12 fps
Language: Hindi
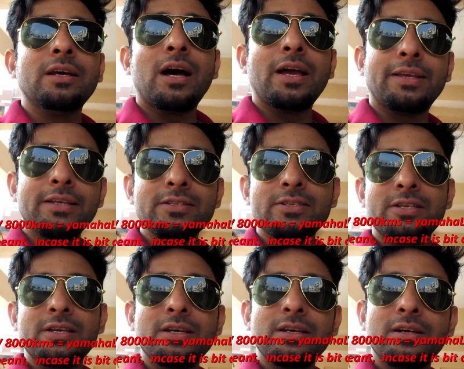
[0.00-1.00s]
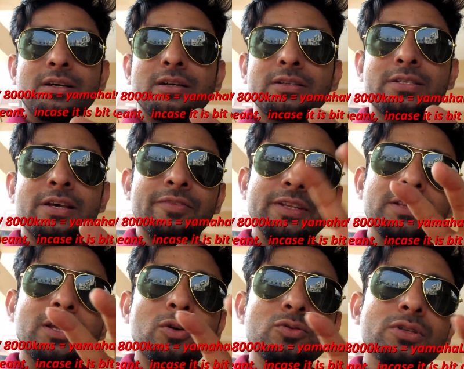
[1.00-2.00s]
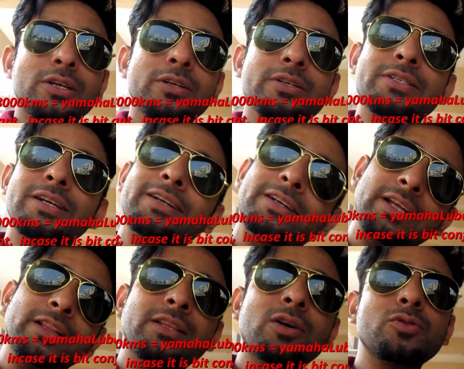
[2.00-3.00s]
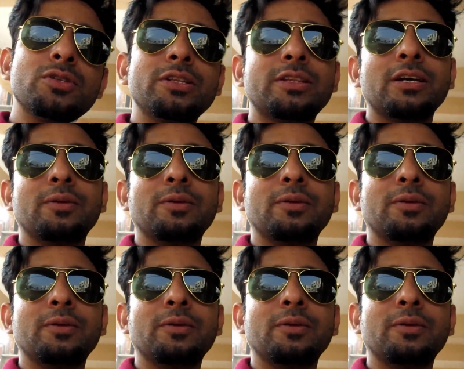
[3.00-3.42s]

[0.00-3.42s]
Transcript: आई कैन से सेवन थाउजेंड से टेन थाउजेंड तक